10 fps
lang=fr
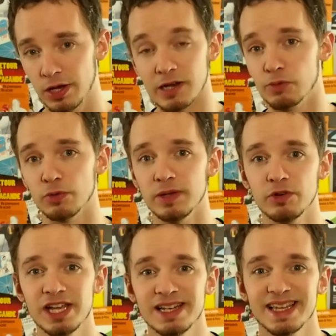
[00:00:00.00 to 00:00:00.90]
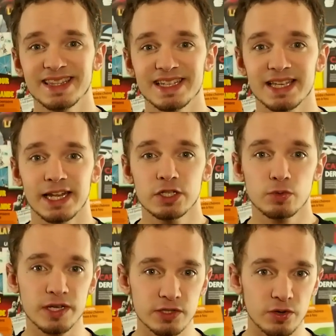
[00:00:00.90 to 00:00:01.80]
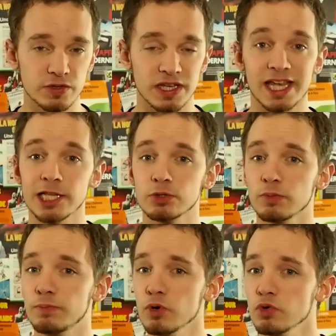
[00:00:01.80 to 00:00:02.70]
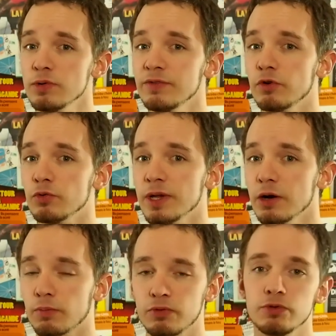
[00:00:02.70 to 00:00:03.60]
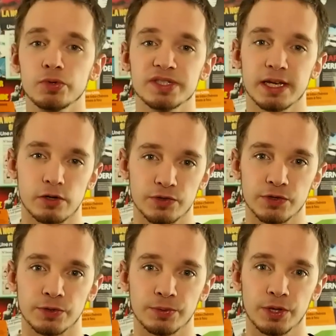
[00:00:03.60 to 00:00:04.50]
Les premiers modèles datent des années 60 et ils ont beaucoup évolué en plus de 50 ans.